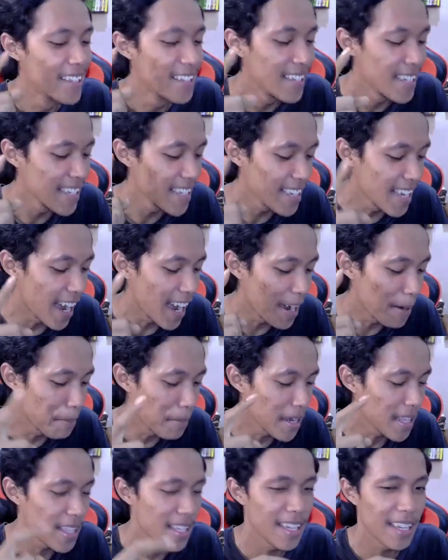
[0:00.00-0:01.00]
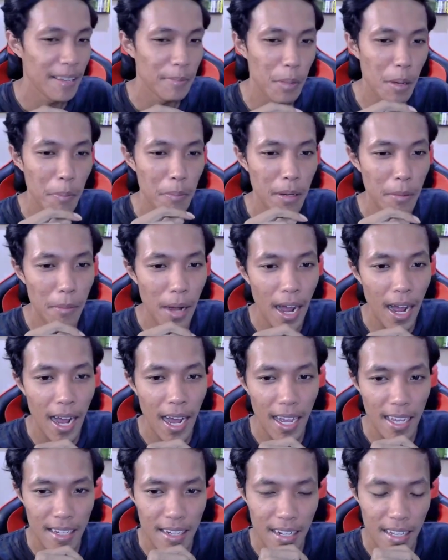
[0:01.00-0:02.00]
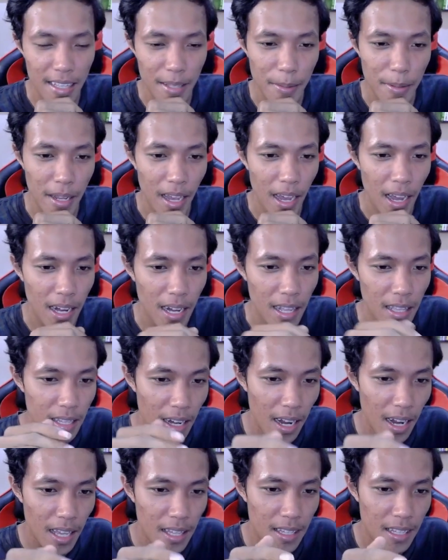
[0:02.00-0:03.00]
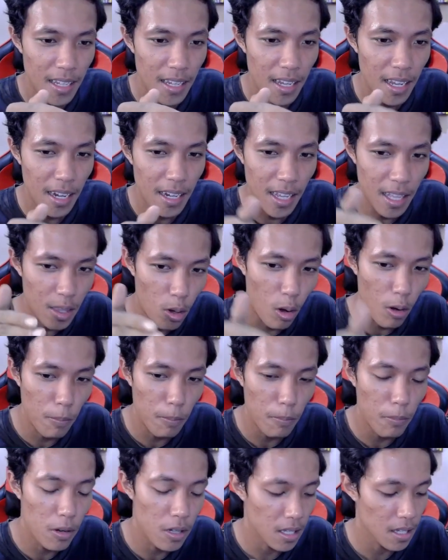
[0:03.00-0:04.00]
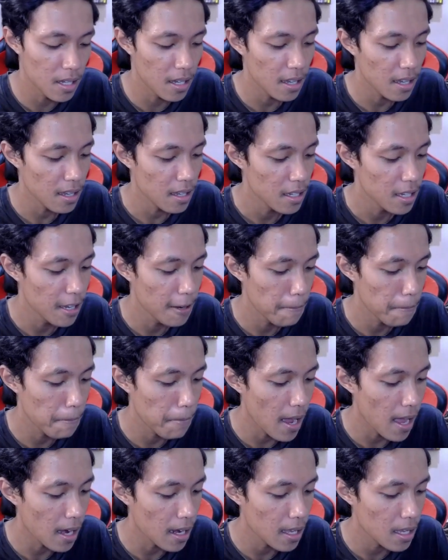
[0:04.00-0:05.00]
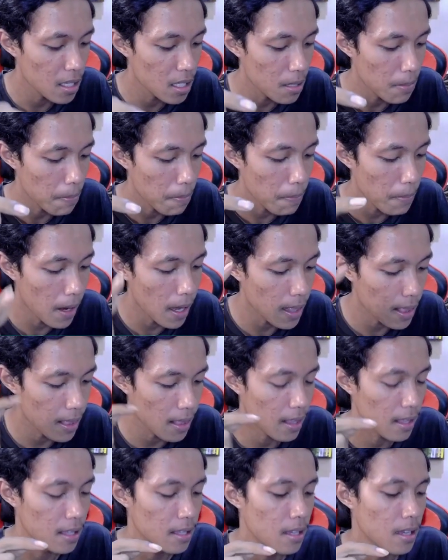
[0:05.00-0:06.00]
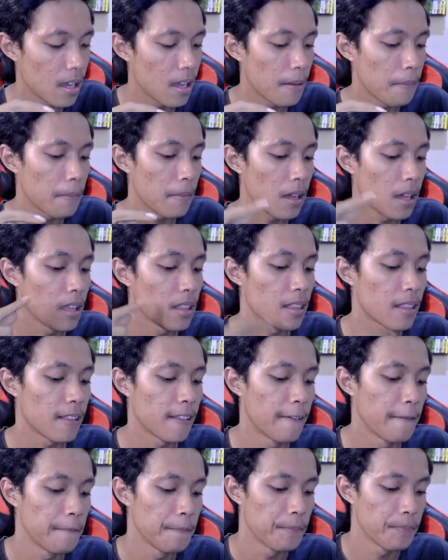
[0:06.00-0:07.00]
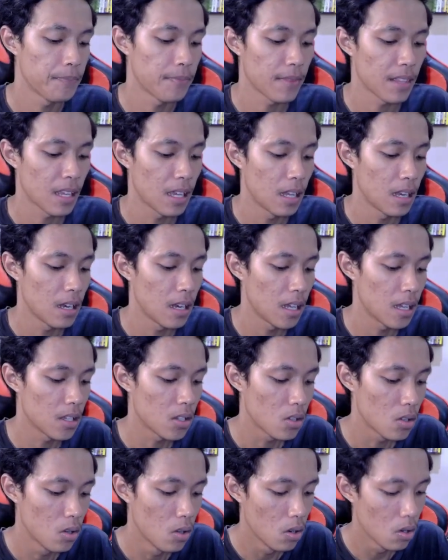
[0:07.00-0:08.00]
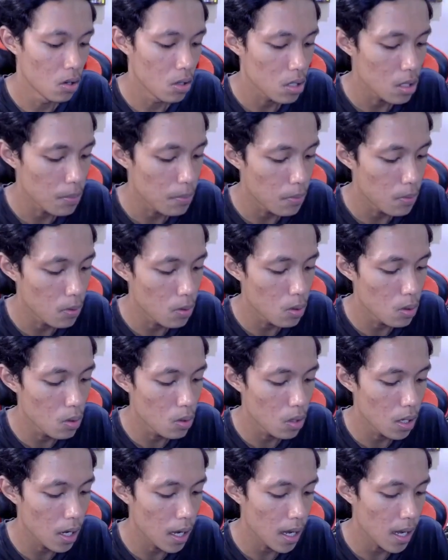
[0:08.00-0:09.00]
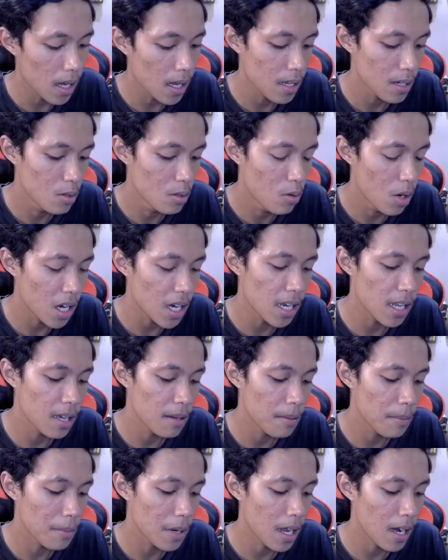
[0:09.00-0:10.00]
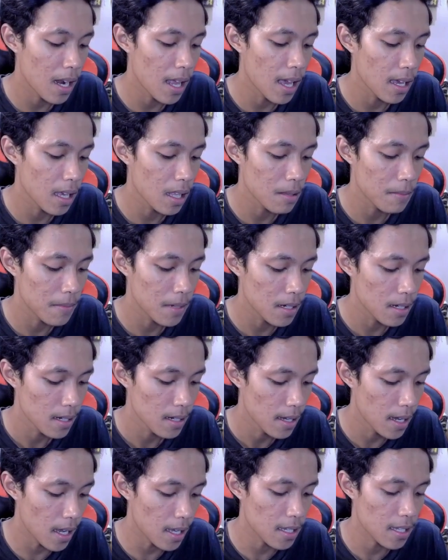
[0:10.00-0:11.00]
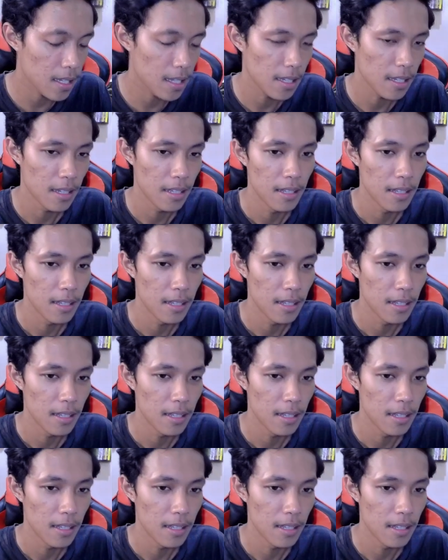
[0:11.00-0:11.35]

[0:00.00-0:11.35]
si Jamet ini emang berbahaya temennya Ada celah sedikit dia terobos ya. Si paling cepat Jamet. Let's go 10 ya. Dua kali kemenangan lagi teman. Gas.